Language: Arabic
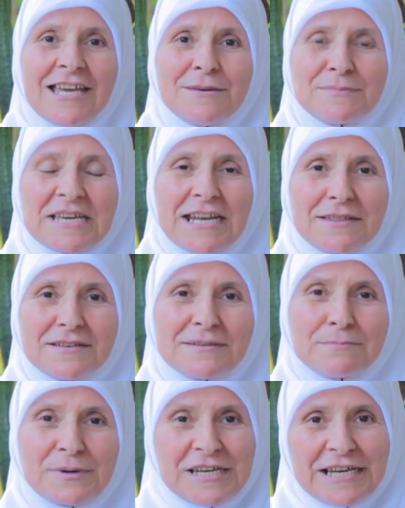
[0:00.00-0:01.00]
يميار ذن
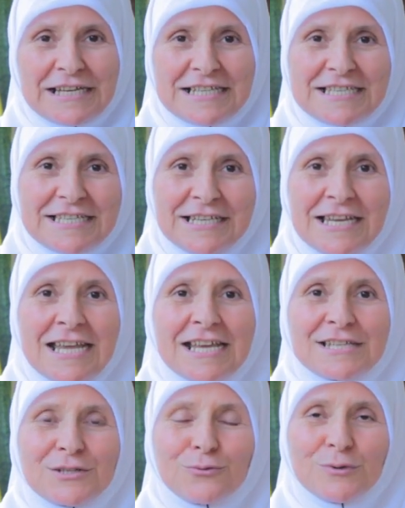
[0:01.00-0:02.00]
بويا نسن
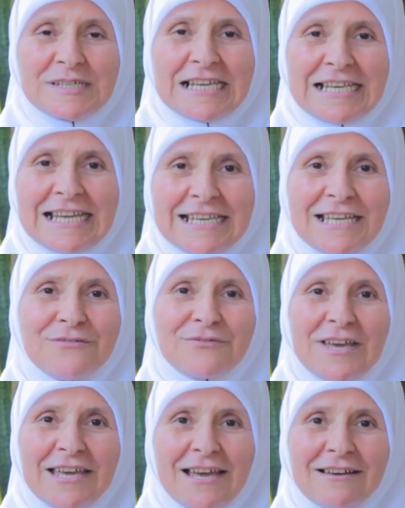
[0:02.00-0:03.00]
سقو سناقي
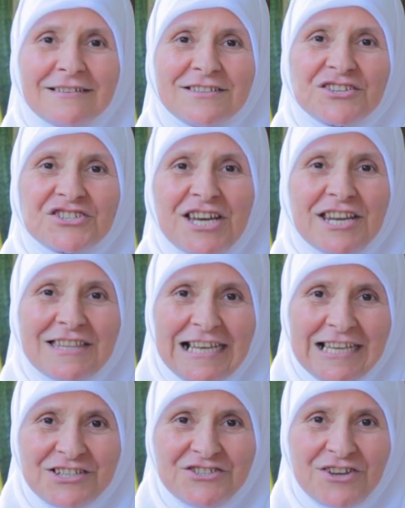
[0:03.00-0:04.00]
في كيا غد شهر ذي
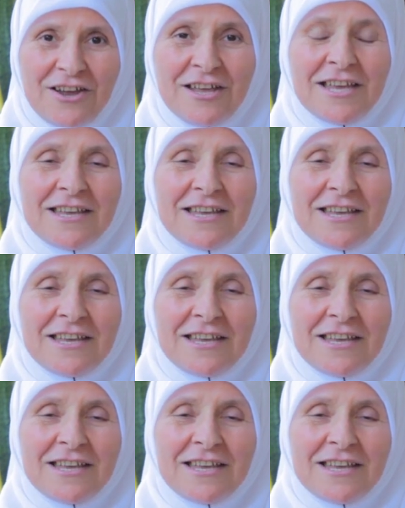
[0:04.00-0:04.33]
الحجة